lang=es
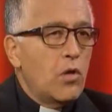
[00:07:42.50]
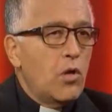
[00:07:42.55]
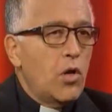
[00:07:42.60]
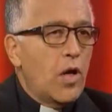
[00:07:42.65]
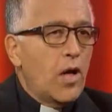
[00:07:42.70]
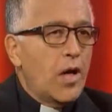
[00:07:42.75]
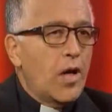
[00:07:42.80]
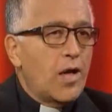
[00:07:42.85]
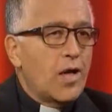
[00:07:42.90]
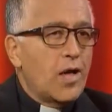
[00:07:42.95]

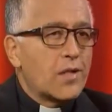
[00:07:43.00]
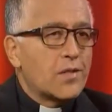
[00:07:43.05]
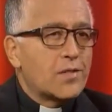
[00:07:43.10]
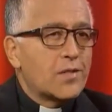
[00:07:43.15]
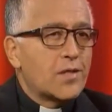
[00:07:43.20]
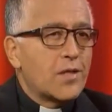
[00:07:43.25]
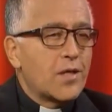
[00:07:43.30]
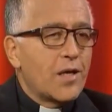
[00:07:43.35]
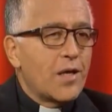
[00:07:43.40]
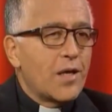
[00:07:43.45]

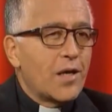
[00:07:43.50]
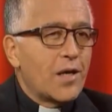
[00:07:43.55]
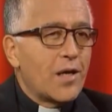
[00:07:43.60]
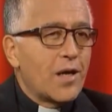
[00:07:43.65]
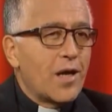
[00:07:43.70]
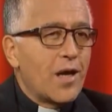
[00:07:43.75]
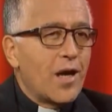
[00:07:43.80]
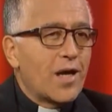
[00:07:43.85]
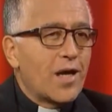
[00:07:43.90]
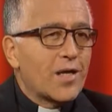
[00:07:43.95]
las
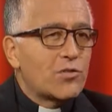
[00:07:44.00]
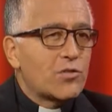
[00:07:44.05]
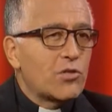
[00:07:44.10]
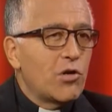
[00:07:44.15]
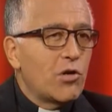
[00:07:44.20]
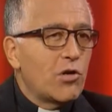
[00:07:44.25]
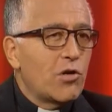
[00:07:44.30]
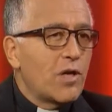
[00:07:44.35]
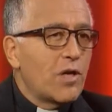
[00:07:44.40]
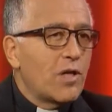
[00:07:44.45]
eh,
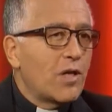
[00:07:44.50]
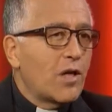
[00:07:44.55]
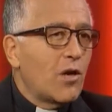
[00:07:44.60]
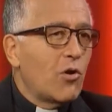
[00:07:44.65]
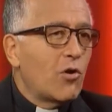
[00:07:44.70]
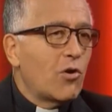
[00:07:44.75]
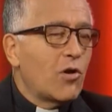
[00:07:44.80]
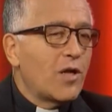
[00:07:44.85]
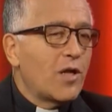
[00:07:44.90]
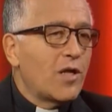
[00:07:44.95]
acciones de
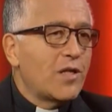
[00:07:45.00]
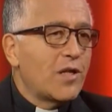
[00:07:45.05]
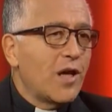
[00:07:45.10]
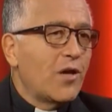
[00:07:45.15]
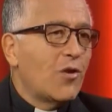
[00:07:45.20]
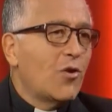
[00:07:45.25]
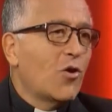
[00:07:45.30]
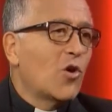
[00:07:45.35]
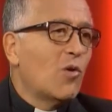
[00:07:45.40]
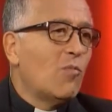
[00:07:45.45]
los
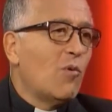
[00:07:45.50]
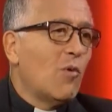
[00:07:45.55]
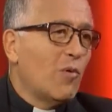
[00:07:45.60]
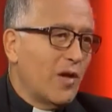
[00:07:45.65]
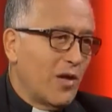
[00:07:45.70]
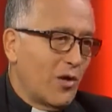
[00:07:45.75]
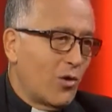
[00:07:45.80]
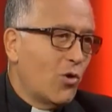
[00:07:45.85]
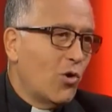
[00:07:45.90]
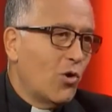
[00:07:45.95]
cristianos como
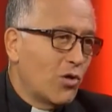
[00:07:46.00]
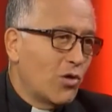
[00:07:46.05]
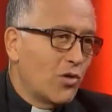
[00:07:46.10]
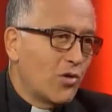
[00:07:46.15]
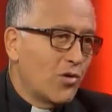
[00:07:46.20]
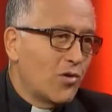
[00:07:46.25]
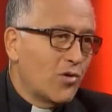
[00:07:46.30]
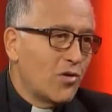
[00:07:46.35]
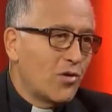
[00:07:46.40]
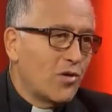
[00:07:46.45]

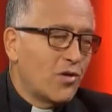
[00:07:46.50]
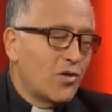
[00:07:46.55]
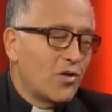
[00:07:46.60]
Bergoglio